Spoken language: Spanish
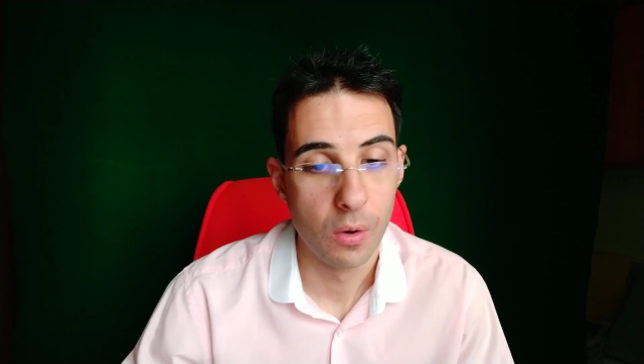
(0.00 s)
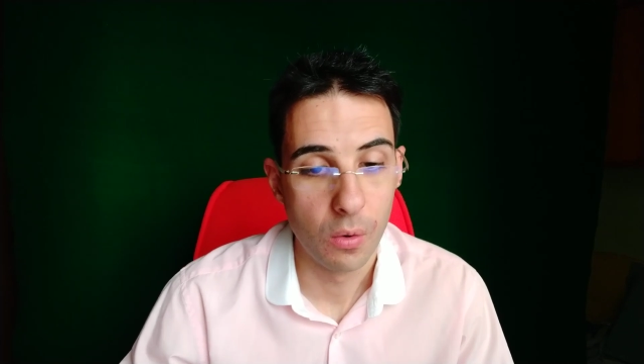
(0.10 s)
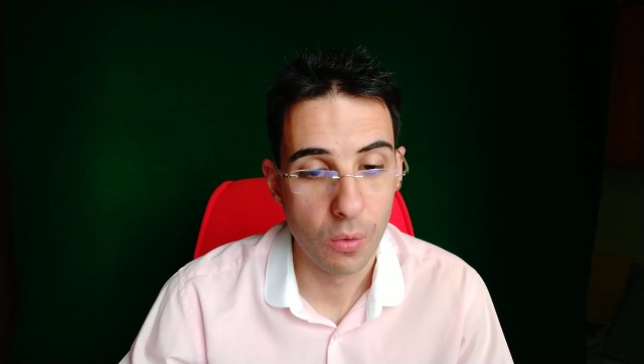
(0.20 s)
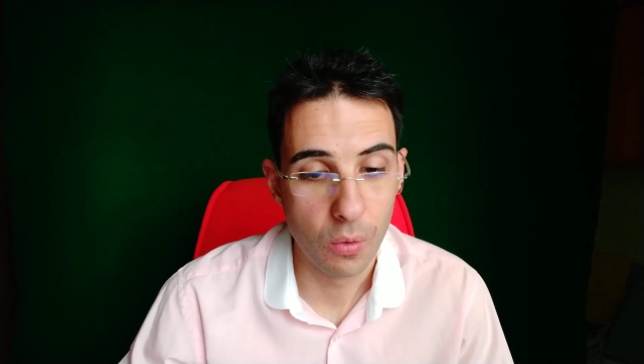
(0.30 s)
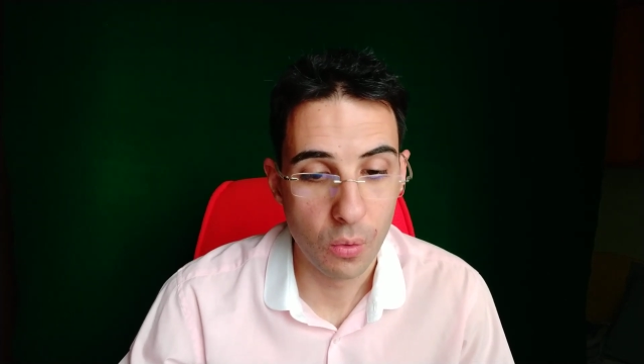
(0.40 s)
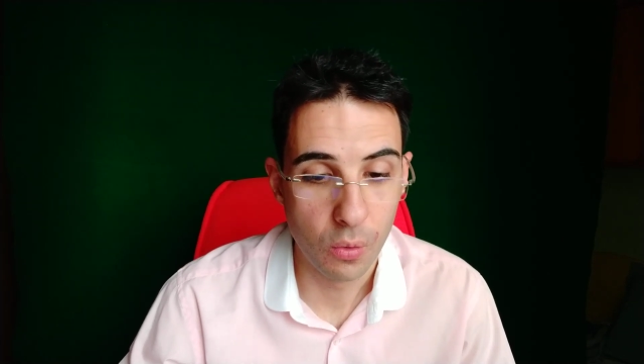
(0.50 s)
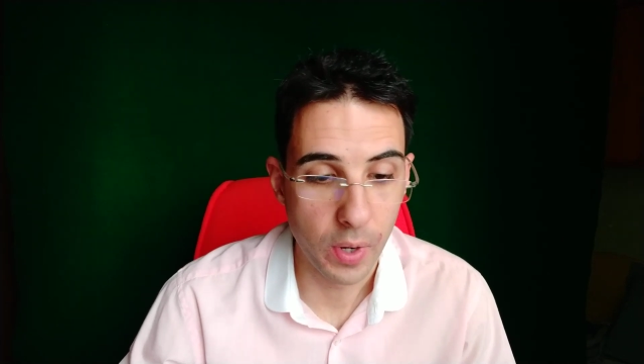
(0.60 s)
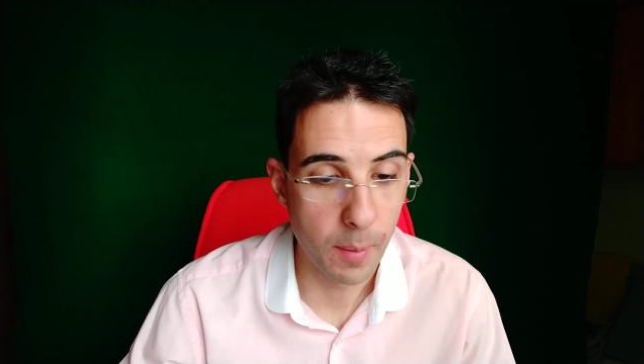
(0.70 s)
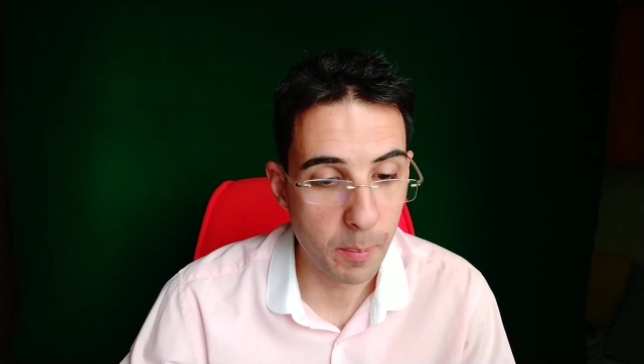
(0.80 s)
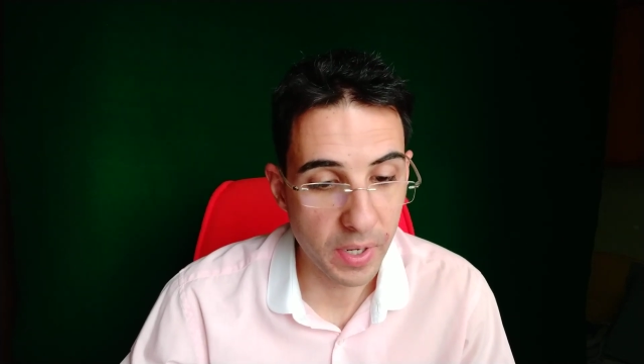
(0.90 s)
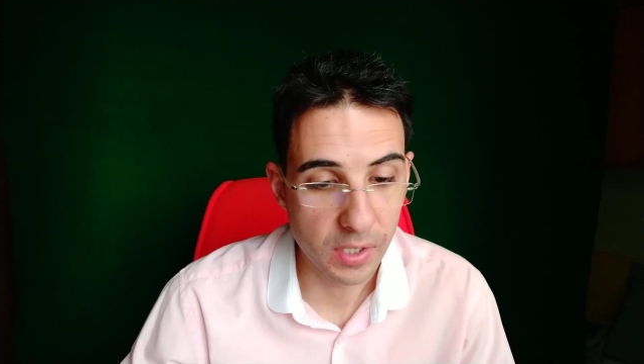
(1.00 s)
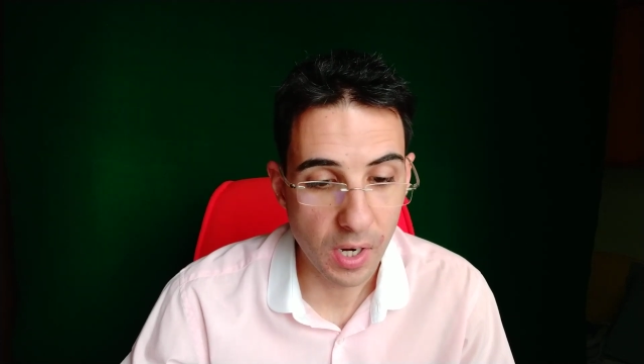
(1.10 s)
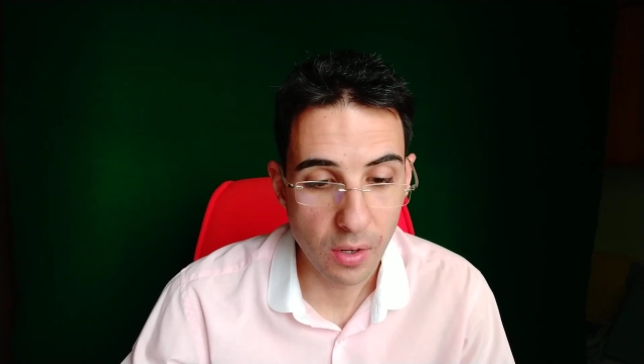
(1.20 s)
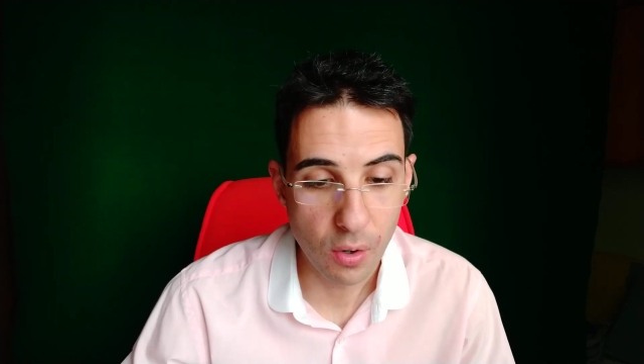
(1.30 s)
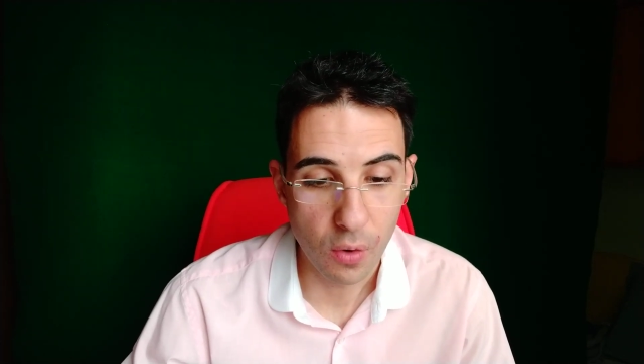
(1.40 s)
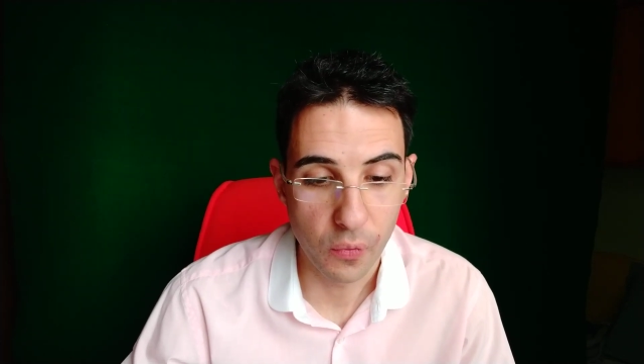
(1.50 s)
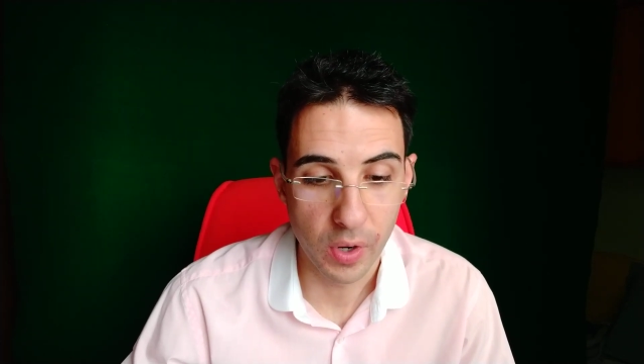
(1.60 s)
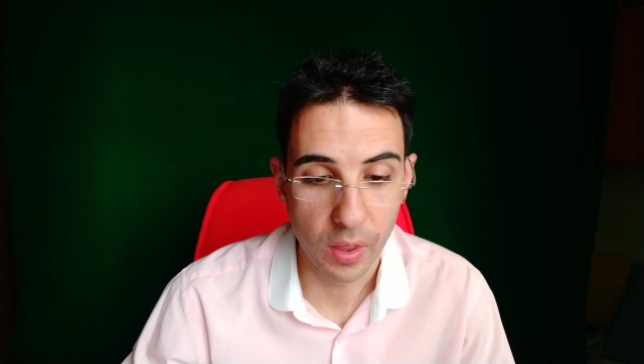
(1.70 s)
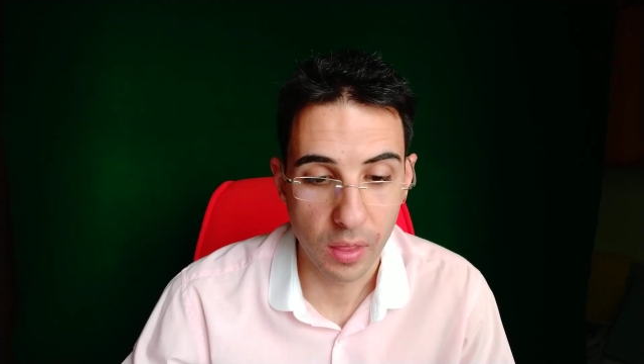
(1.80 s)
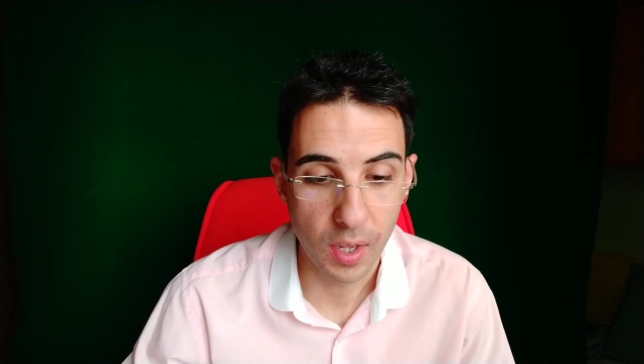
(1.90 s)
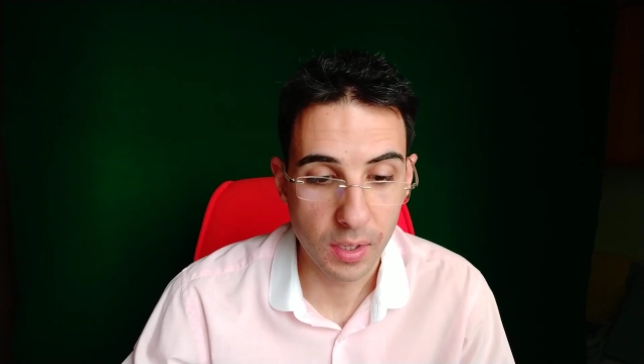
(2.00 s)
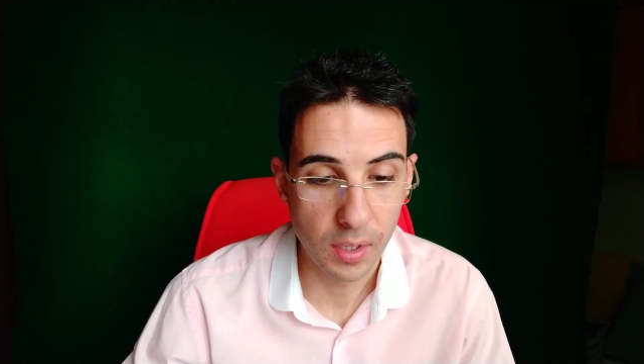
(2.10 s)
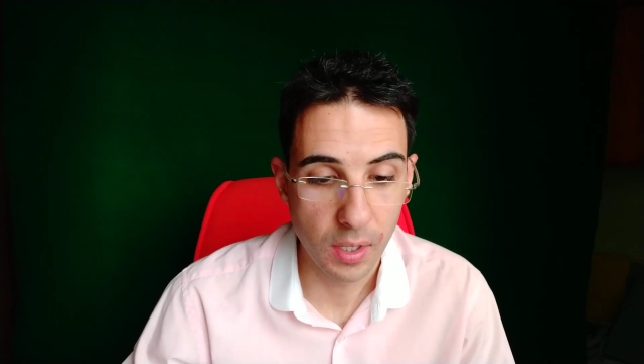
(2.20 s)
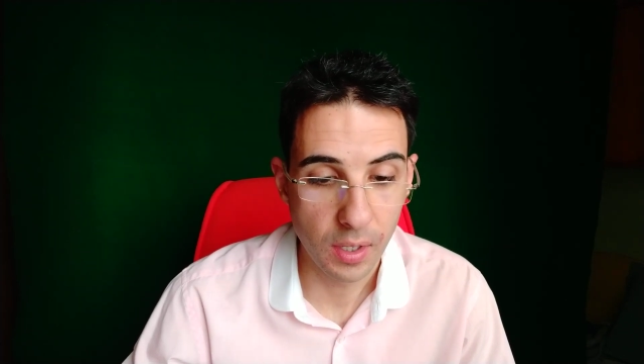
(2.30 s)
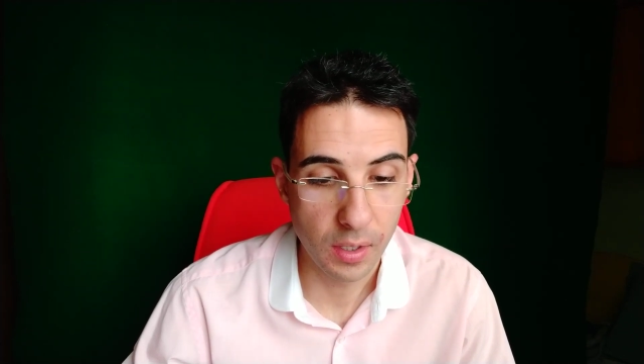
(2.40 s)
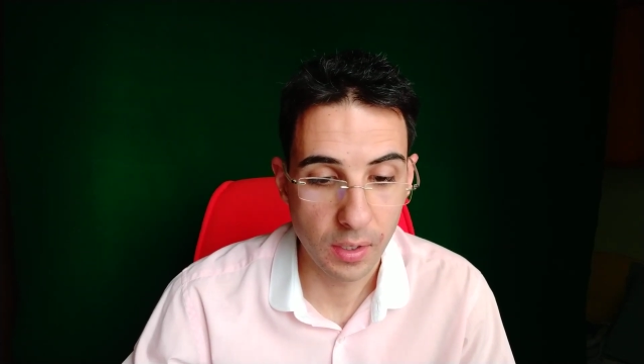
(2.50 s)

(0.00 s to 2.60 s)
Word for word: un empresario, conferenciante